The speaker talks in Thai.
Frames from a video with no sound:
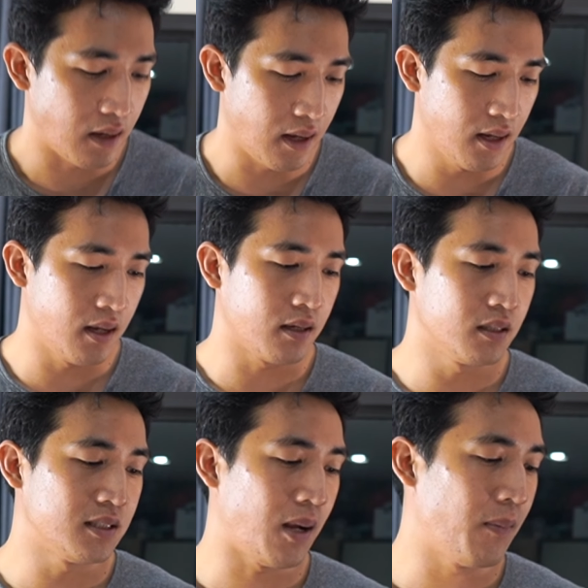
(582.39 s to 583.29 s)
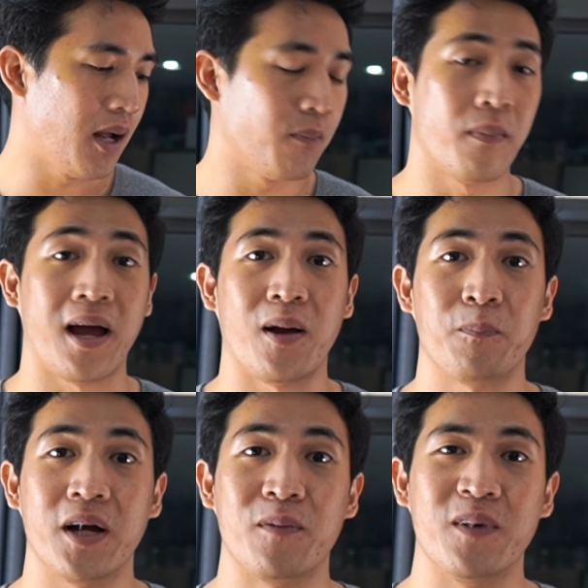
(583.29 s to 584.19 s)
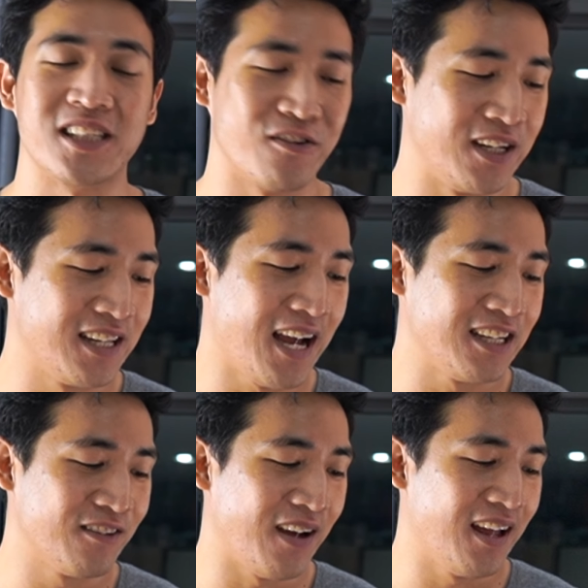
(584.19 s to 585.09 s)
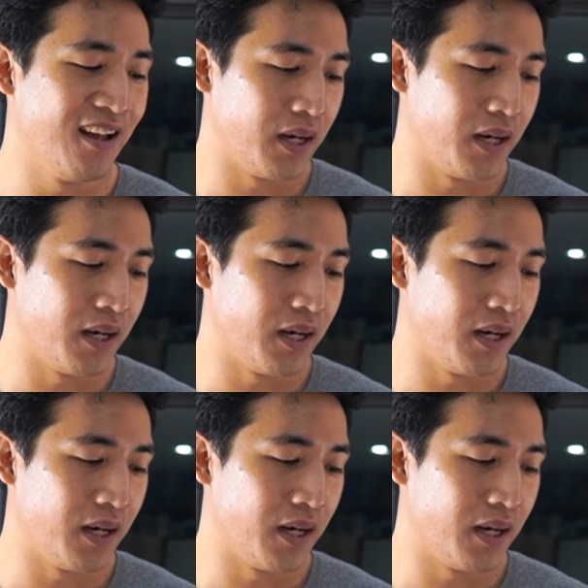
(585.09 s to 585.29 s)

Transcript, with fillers: ห้าก็สามารถมาเปิดเหมือนสวิตช์ได้ใช่ไหม